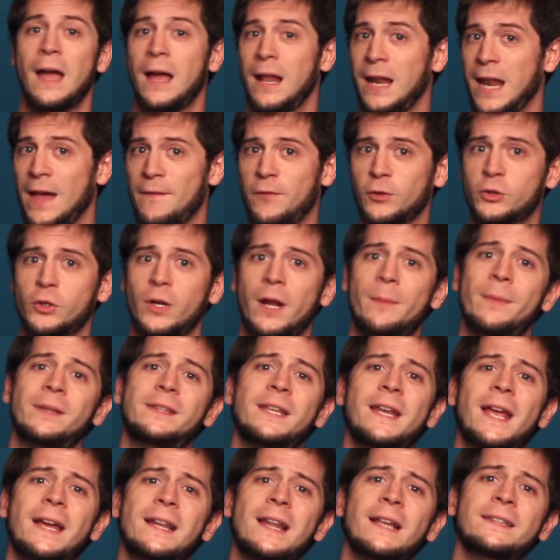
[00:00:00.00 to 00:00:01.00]
La
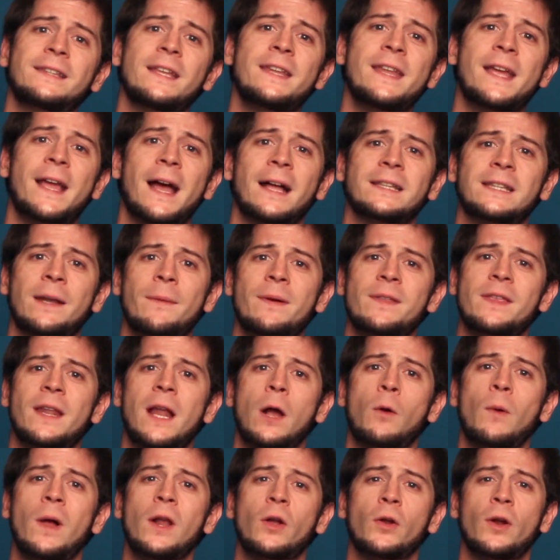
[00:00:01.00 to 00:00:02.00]
fotogrametría es la técnica a través de
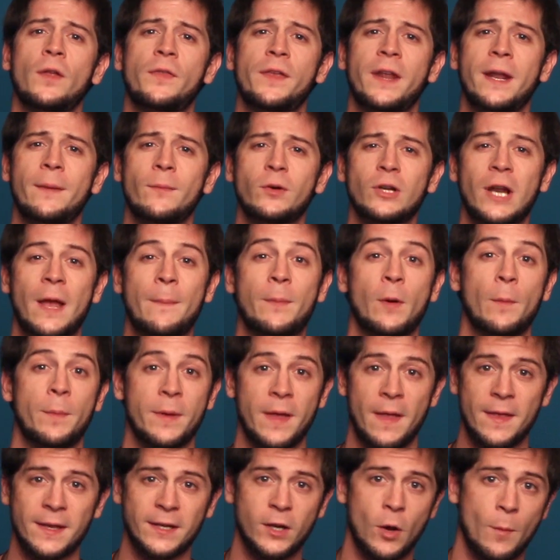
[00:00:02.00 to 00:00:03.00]
la cual conoceremos las
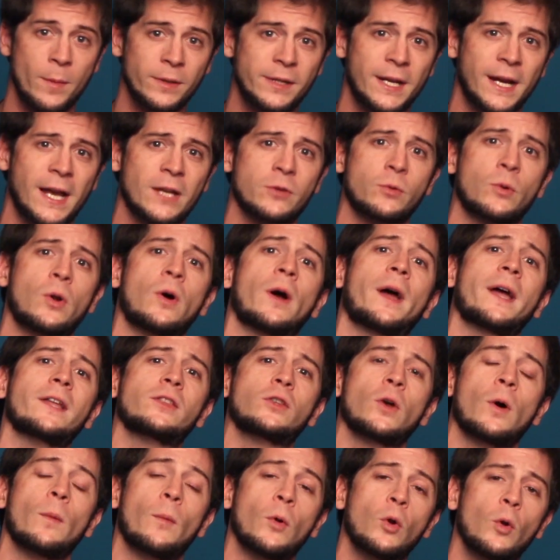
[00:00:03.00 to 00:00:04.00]
propiedades geométricas de un
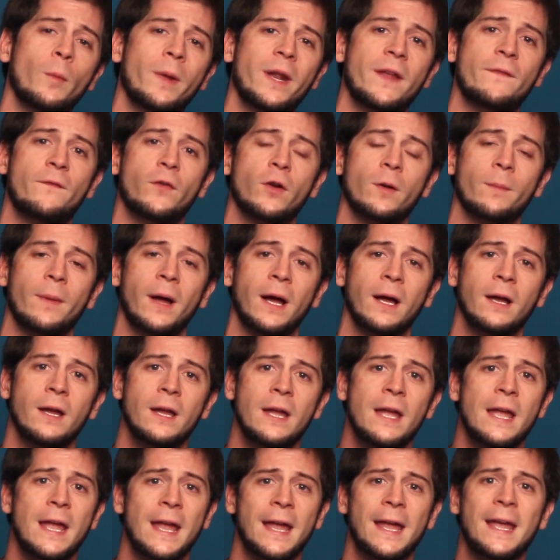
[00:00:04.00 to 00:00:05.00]
objeto, volumen y forma,
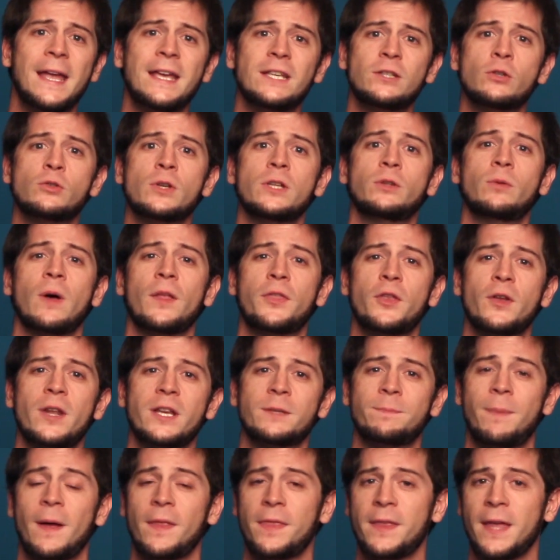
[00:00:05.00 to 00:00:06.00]
y su situación
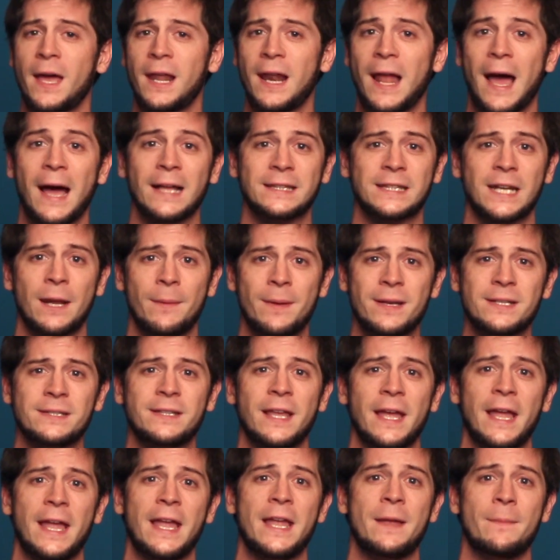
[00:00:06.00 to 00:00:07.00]
espacial a través
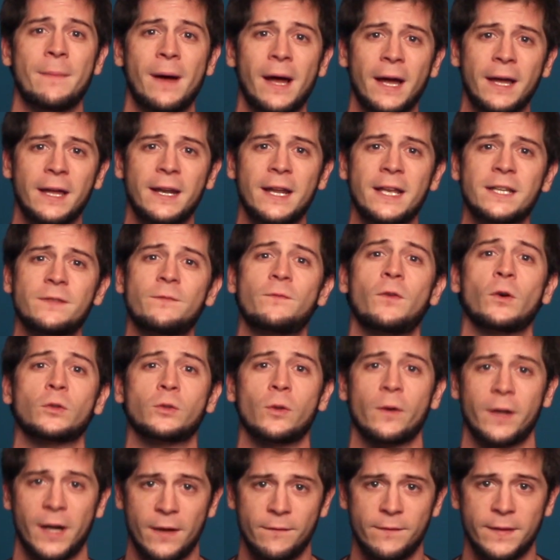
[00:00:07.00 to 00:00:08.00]
de imágenes
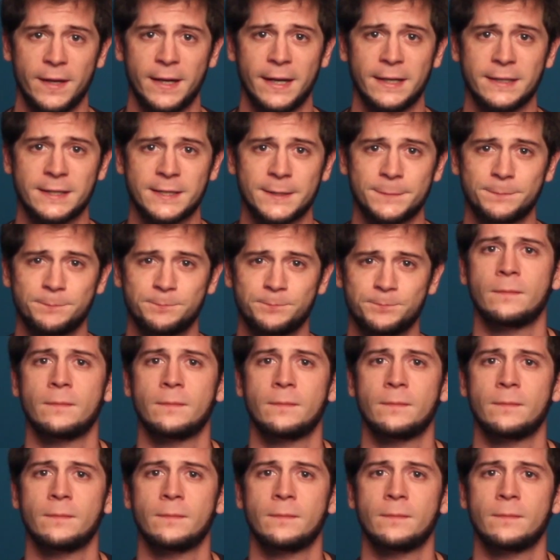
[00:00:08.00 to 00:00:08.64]
fotográficas.